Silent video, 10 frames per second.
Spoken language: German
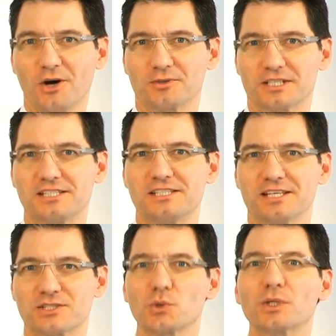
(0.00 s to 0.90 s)
Und das ist
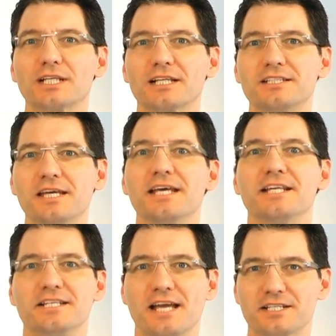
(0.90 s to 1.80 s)
der sogenannte
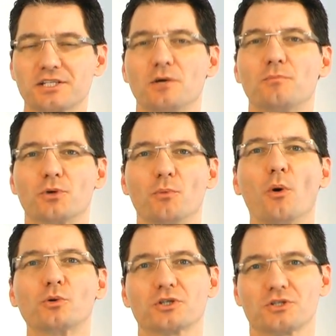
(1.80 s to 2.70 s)
Net
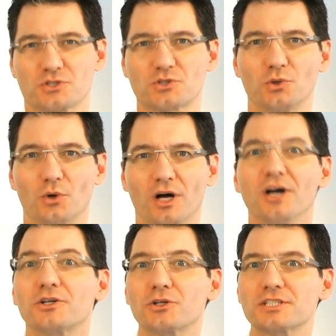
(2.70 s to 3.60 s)
Promoter Score,
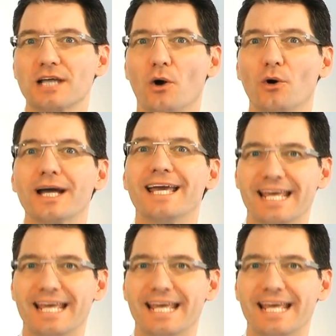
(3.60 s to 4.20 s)
kurz auch